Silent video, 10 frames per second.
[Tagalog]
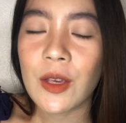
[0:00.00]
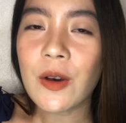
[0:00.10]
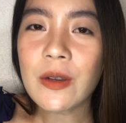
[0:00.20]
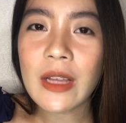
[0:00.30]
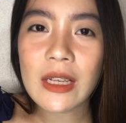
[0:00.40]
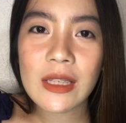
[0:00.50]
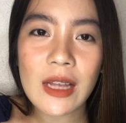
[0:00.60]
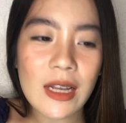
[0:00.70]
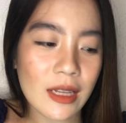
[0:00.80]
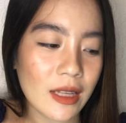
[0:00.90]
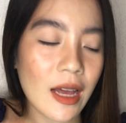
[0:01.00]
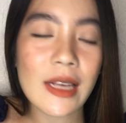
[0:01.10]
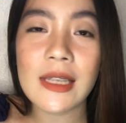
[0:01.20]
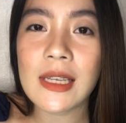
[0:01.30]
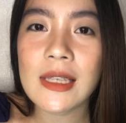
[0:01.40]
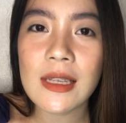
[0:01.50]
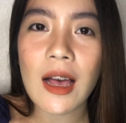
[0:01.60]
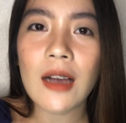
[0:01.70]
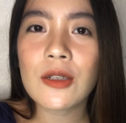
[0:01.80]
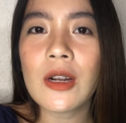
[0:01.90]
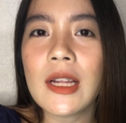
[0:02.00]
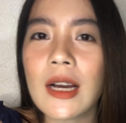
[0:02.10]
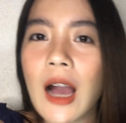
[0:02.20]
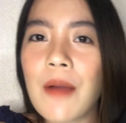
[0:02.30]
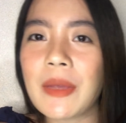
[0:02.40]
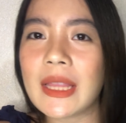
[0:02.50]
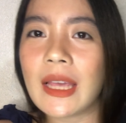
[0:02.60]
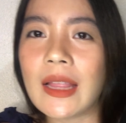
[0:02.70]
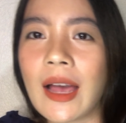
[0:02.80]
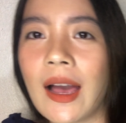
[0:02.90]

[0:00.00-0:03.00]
Yung next natin guys is actually nagamit niya na.